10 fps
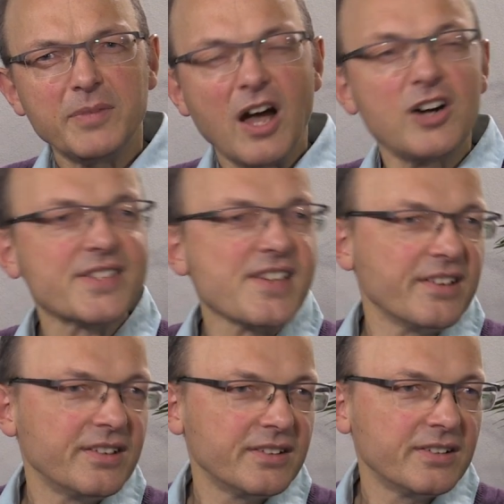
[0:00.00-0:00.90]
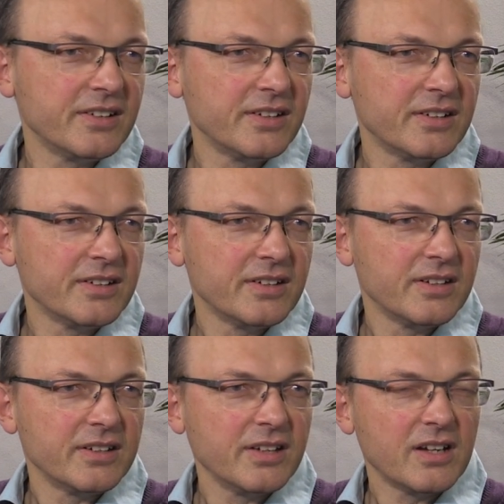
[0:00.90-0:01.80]
mit 18.
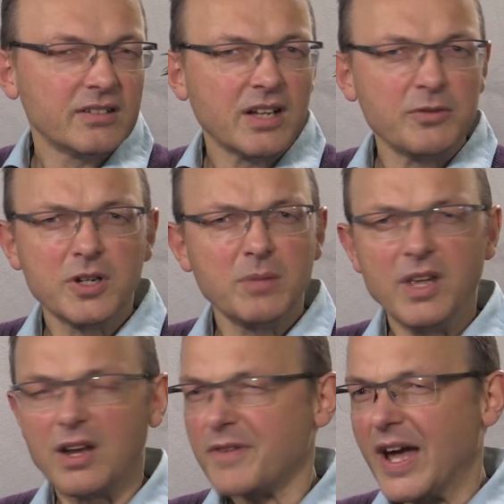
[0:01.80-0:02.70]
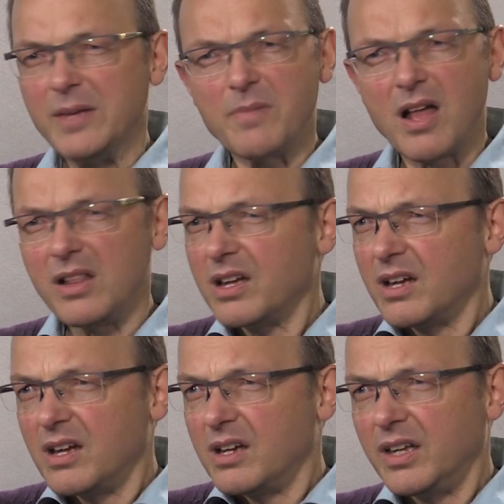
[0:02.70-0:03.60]
Okay. Ja, da wurde mir auf einmal,
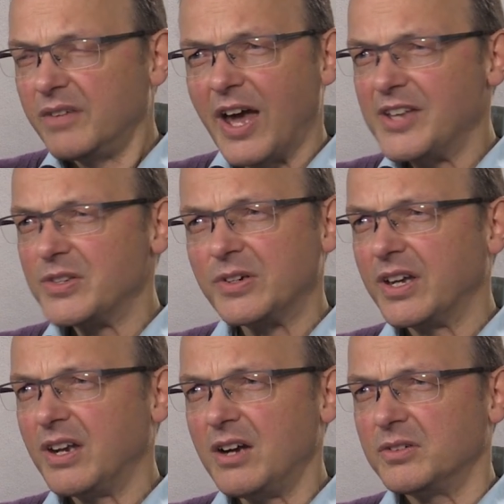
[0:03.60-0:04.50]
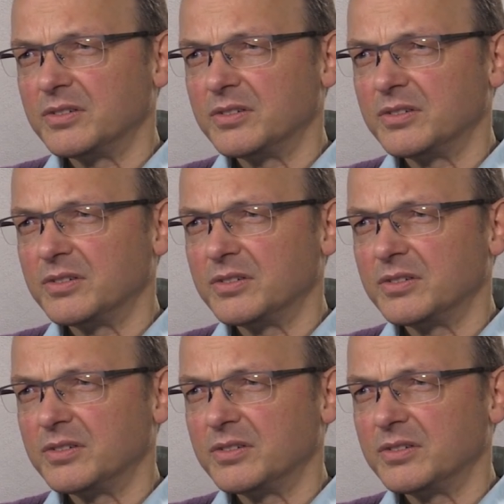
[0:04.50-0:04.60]
ich weiß noch genau,